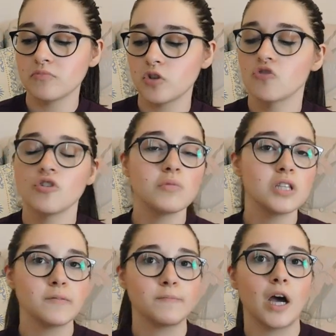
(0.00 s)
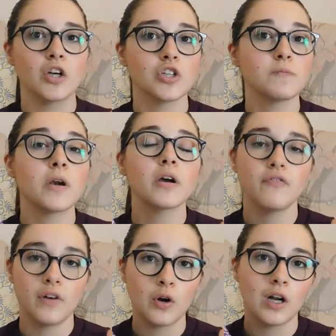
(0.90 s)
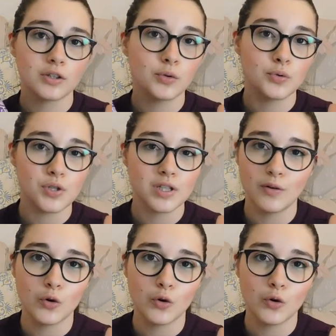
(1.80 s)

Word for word: no già mi dispiace spero che fanno altri gusti